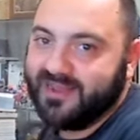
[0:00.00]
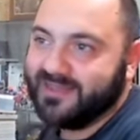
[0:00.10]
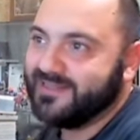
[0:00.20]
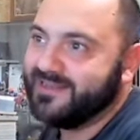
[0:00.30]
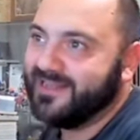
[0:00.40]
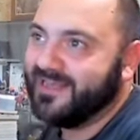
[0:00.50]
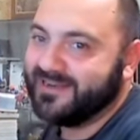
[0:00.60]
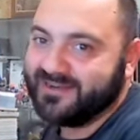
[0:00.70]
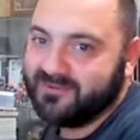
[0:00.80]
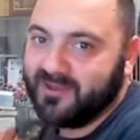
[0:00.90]
ad
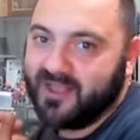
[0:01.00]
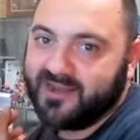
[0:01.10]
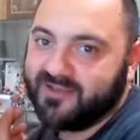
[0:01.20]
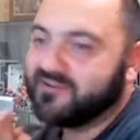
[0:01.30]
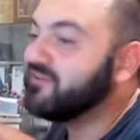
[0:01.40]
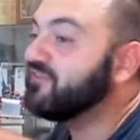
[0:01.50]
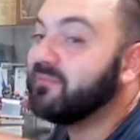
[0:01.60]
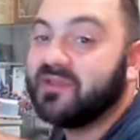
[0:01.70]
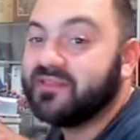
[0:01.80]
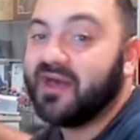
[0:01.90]
LR, magari avrà
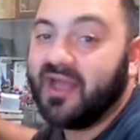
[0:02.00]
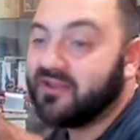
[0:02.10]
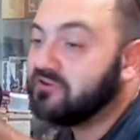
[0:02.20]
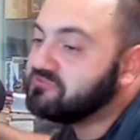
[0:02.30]
Family Tie no?